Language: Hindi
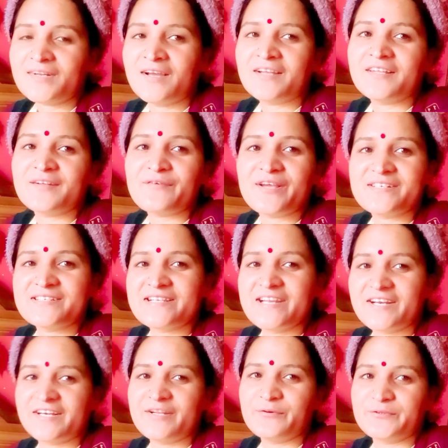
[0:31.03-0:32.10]
अदरवाइज़
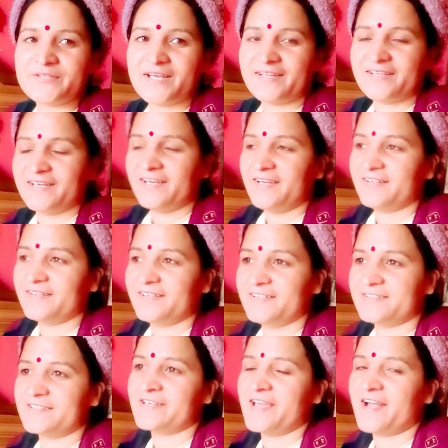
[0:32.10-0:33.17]
लेट ही हो जाता है दस
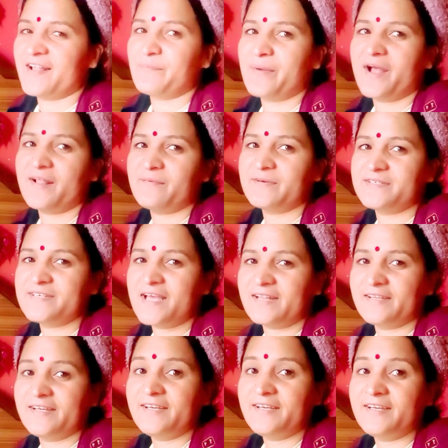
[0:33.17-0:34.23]
ग्यारह बारह बज
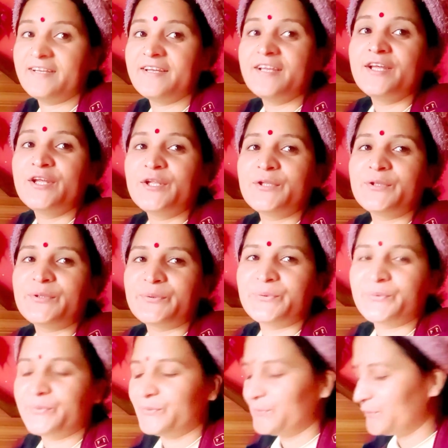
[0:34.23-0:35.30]
जाते हैं
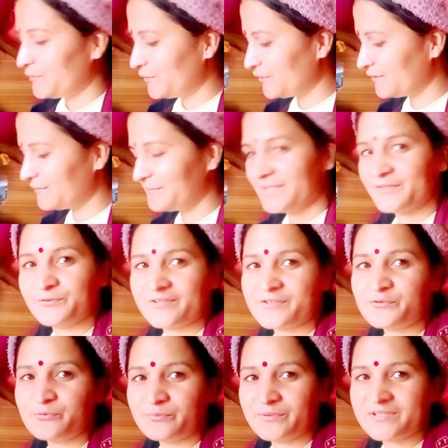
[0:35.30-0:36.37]
तो मैंने सोचा
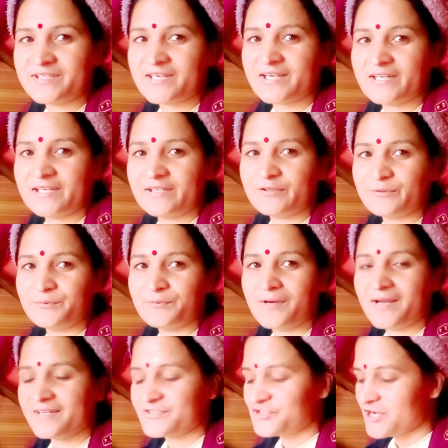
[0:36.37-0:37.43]
सुबह से कर लेती हूँ
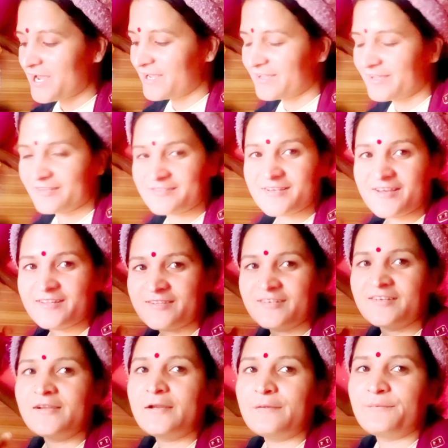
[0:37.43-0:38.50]
आज चाय के साथ
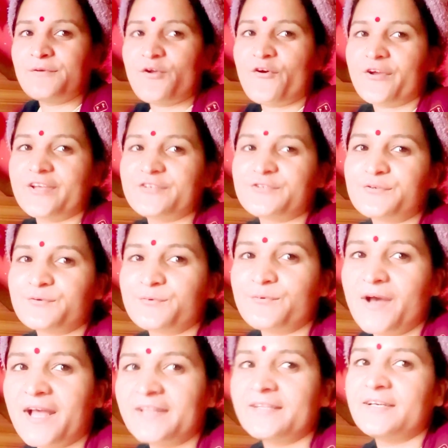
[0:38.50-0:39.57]
ब्लॉग की
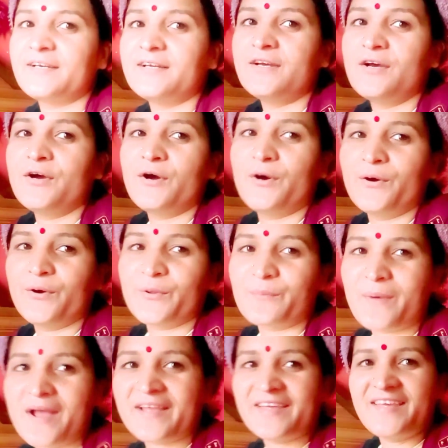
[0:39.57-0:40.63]
शुरुआत और
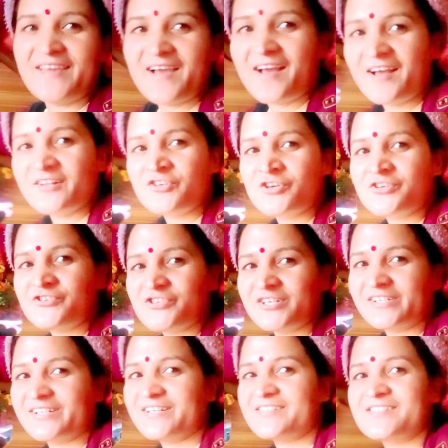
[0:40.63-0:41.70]
बाकी आज
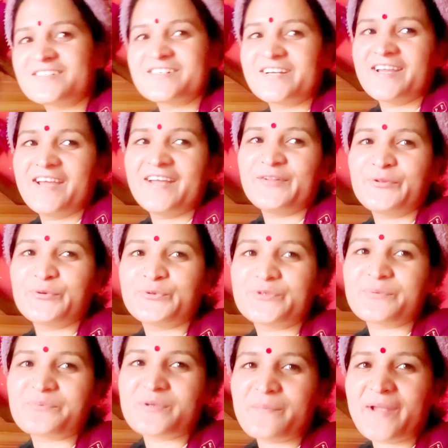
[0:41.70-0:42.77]
चिल्ड्रंस डे है तो
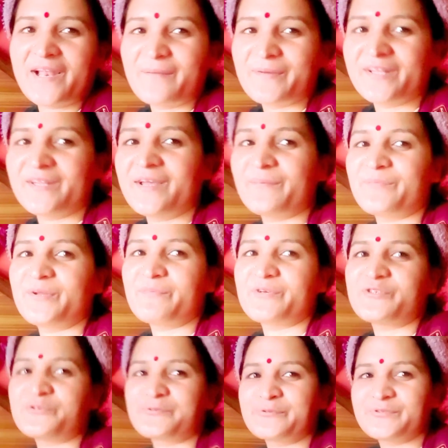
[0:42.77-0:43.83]
सबसे पहले मैंने अपने
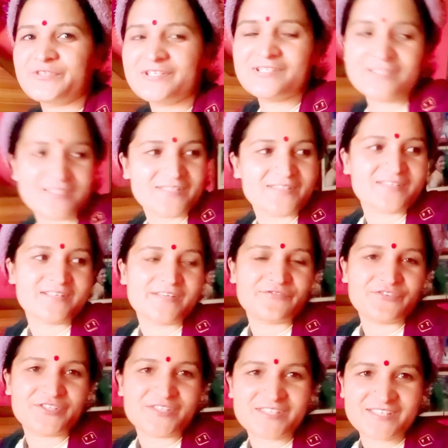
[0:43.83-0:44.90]
बच्चों को चिल्ड्रंस डे
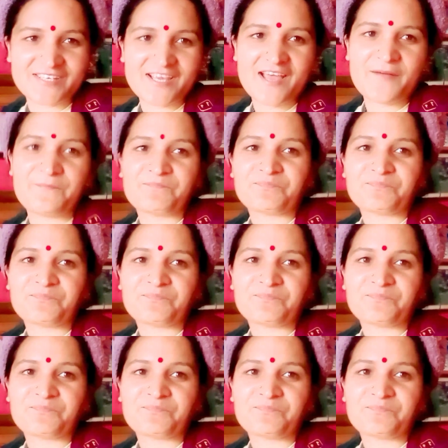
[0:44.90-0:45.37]
विश किया